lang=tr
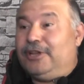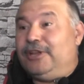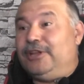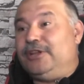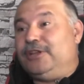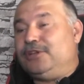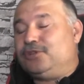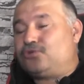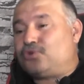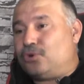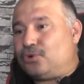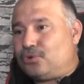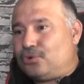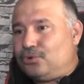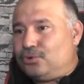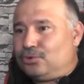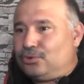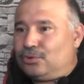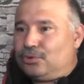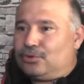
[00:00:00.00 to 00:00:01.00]
E, çok
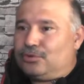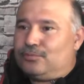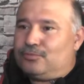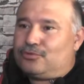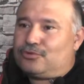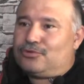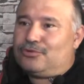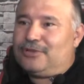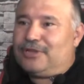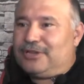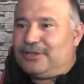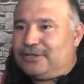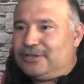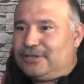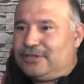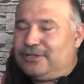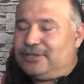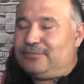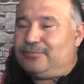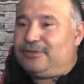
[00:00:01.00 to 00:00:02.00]
yoğun olduğumuz günlerde
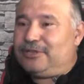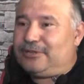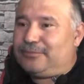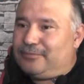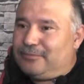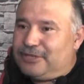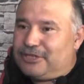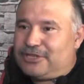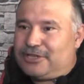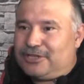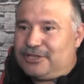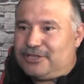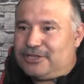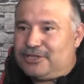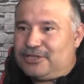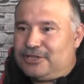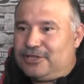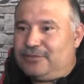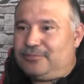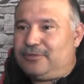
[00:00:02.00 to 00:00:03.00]
20-25
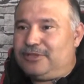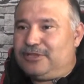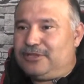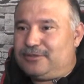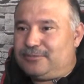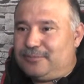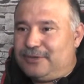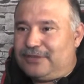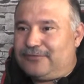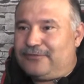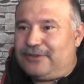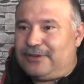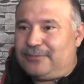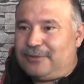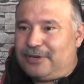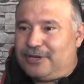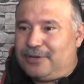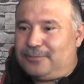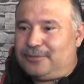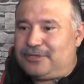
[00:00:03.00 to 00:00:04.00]
aracında bir hizmet
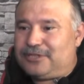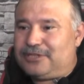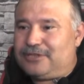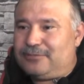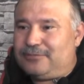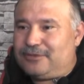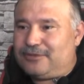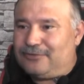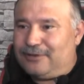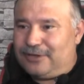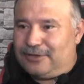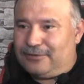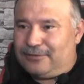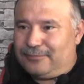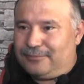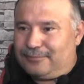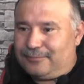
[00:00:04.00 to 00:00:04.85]
verme kapasitemiz var.